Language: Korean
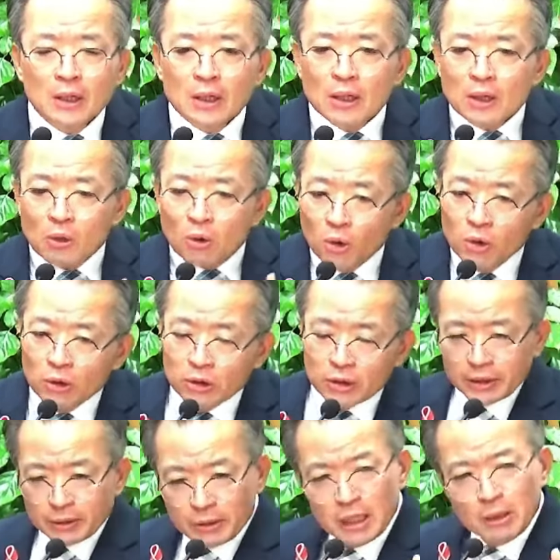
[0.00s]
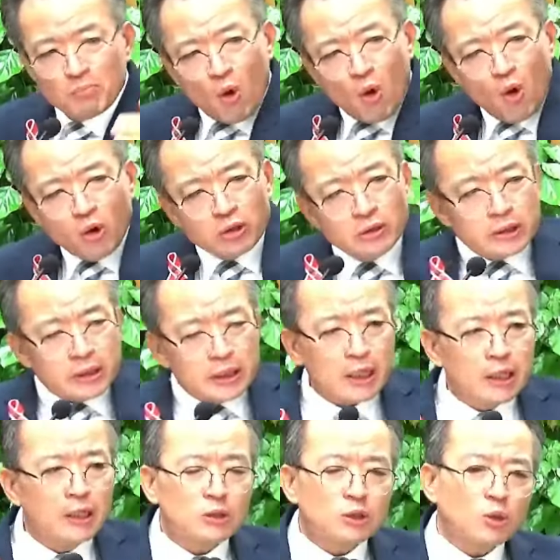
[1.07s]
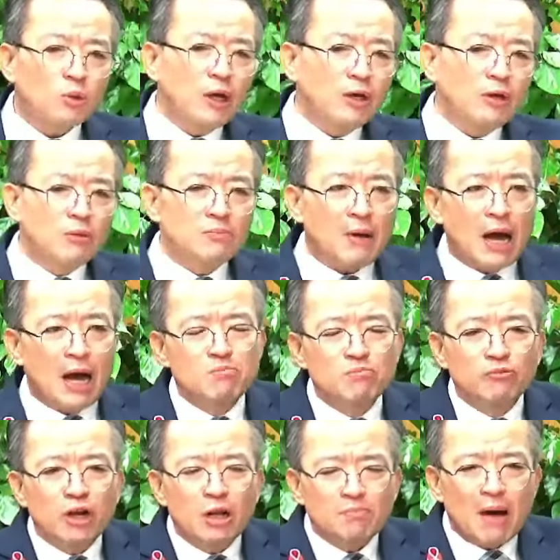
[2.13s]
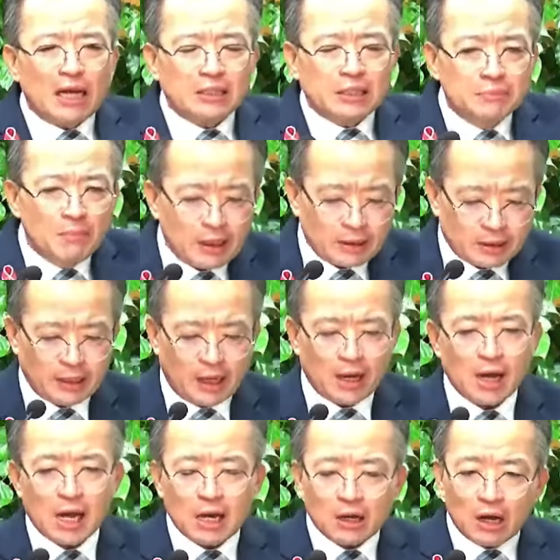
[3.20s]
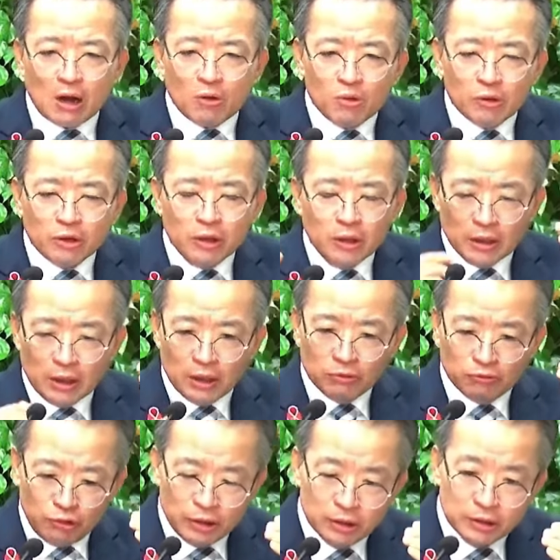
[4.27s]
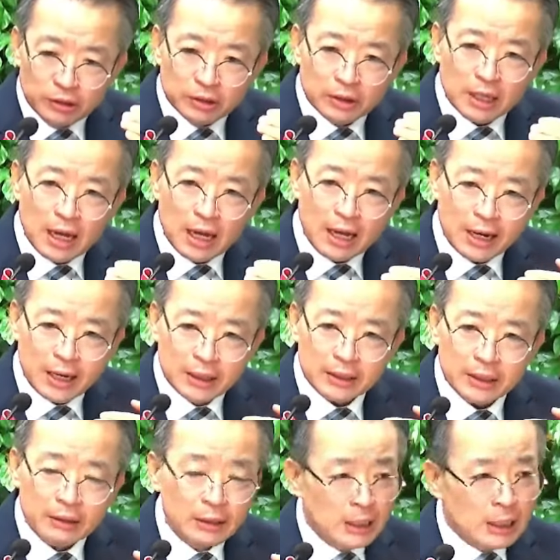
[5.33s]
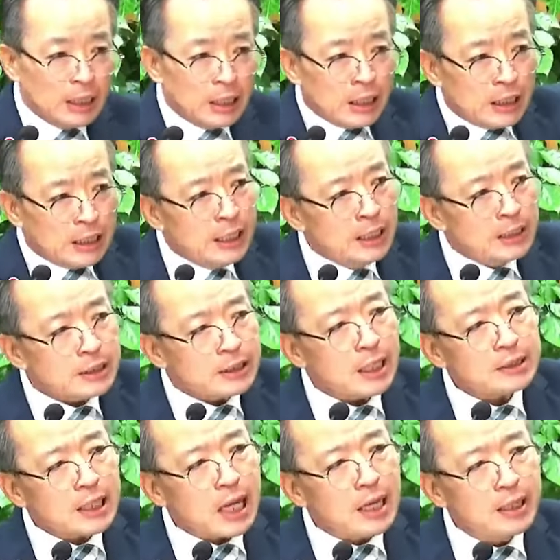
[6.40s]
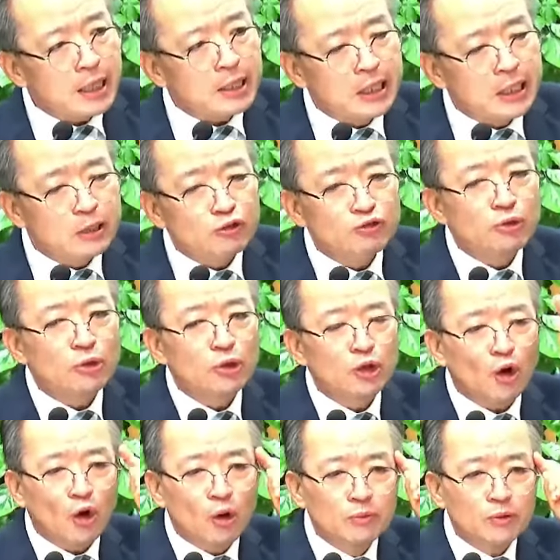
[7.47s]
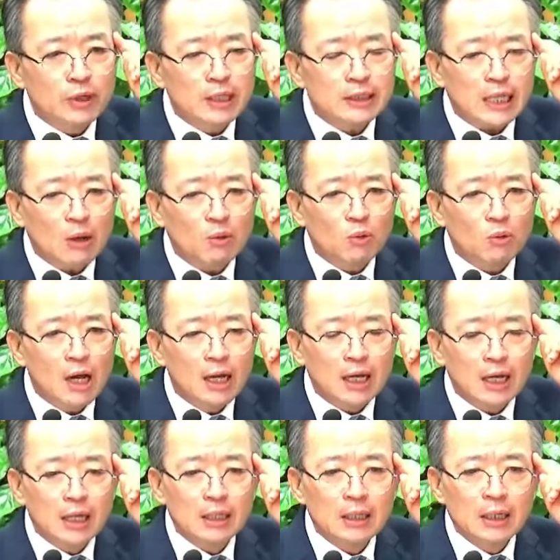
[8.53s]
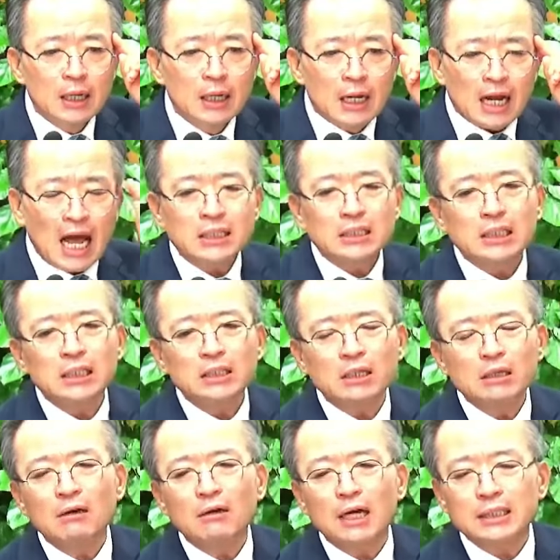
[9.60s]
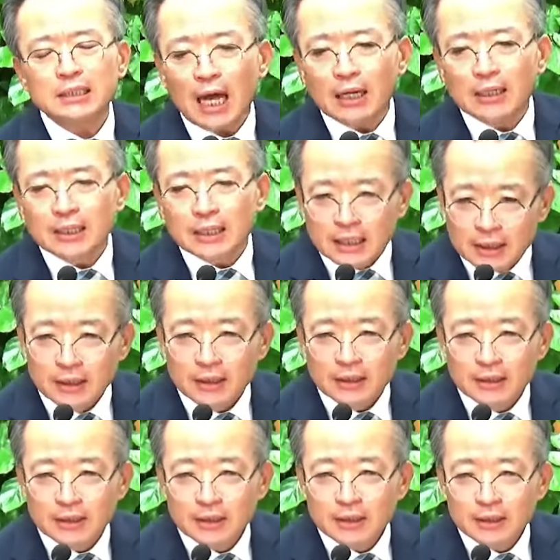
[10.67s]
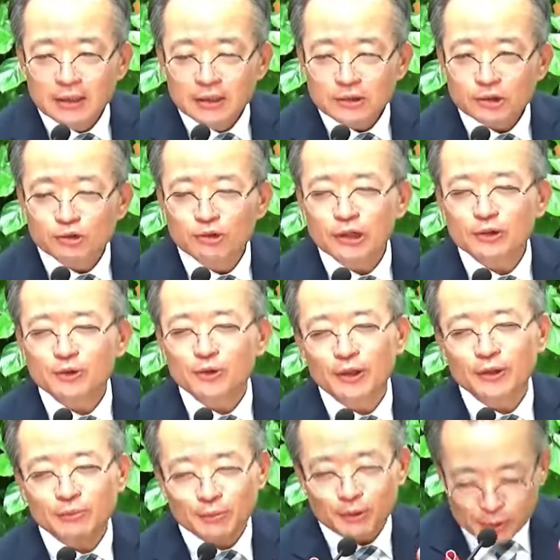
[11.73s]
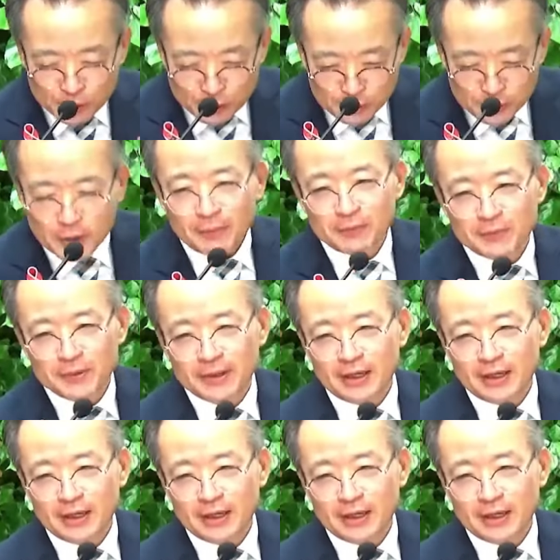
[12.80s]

오늘 이 모든 세계를 통하여 만물의 마지막 때가 가까운 것을 우리는 알아야 돼요. 이 세상의 기준으로 여러분들의 사고가 같이 흘러가지 않기를 주 예수의 이름으로 축원합니다.